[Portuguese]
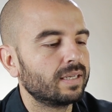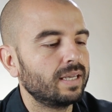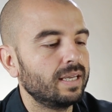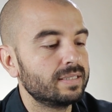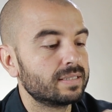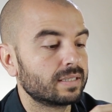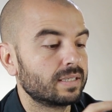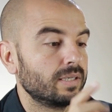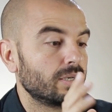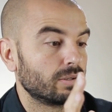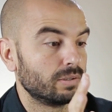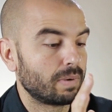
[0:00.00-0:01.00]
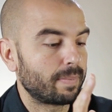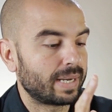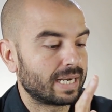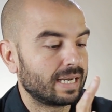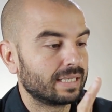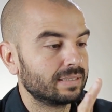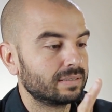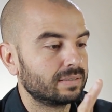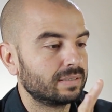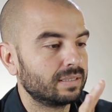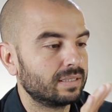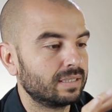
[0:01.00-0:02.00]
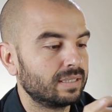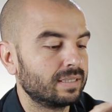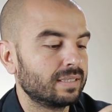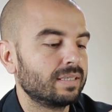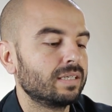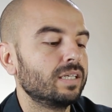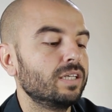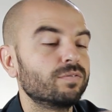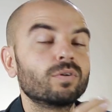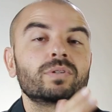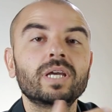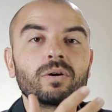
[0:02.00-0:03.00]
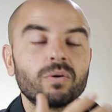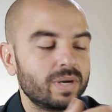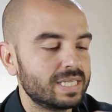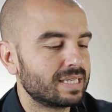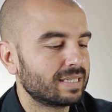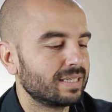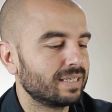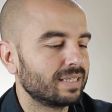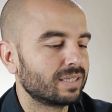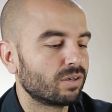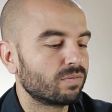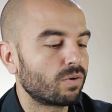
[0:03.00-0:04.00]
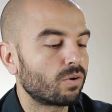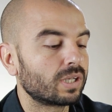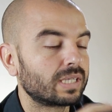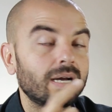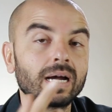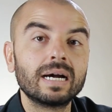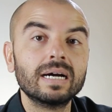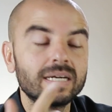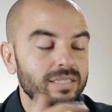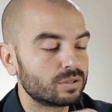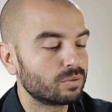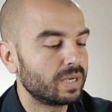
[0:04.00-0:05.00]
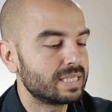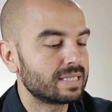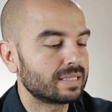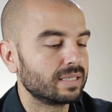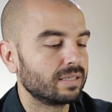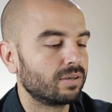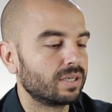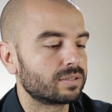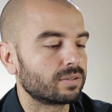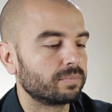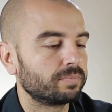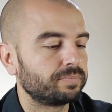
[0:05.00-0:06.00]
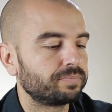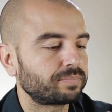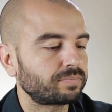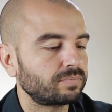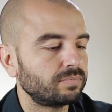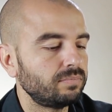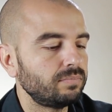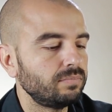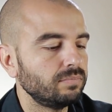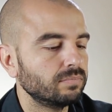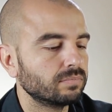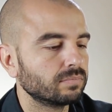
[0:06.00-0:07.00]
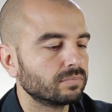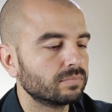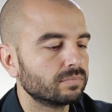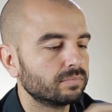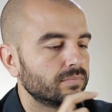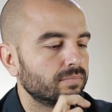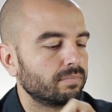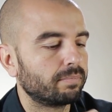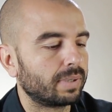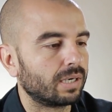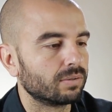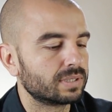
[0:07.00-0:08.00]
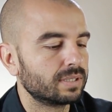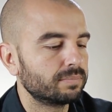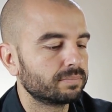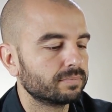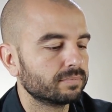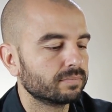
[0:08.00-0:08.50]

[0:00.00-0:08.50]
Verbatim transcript: Eis aqui, eu dei uma parada. Eis aqui. E voltei com o eis aqui. Então eu vou cortar antes do eis aqui, olha só. Primeiro drone. Pausa.